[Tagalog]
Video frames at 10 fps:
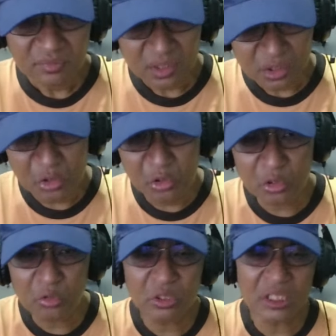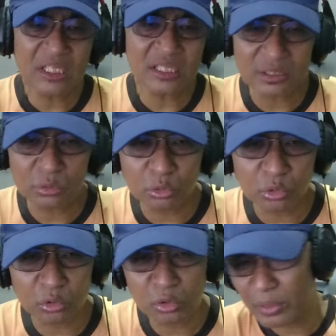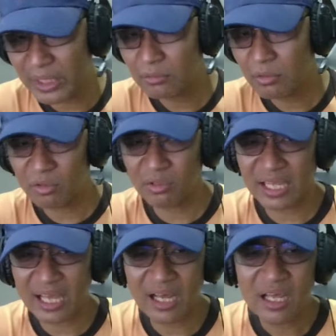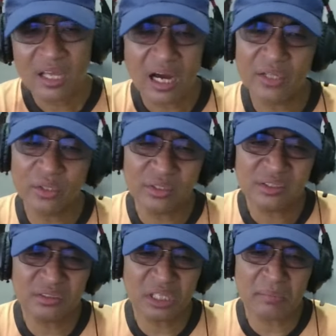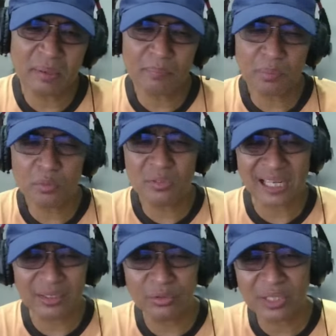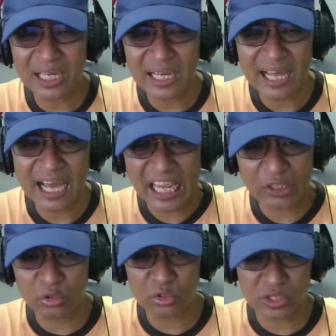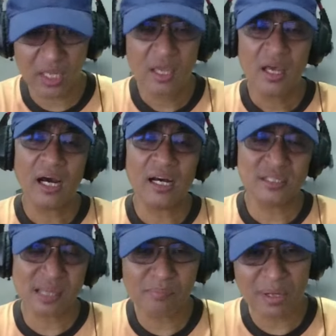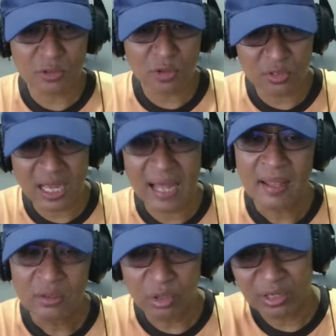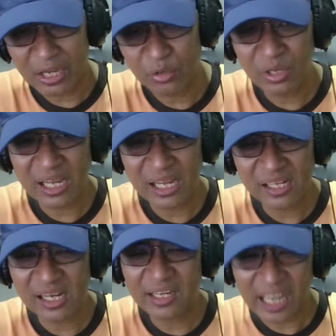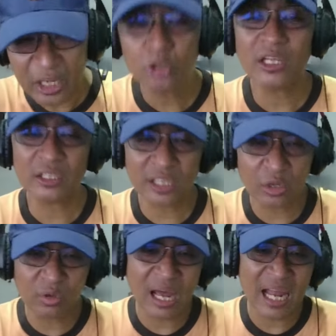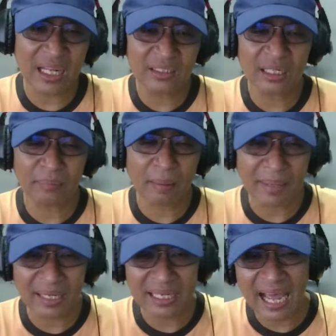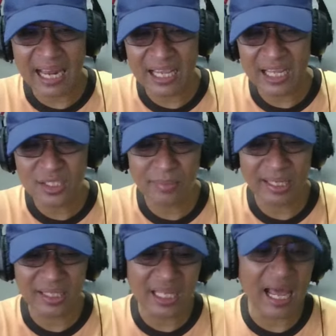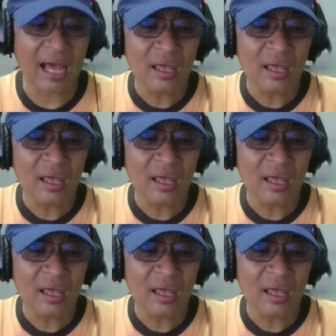siguro kung hindi sa tutok tuwin o kaya ano hindi naman po masyadong kilala ito si uh, ah, Sam Bersosa no ngayon ngayon at ngayon nga lang nagpapakilala yan sa Maynila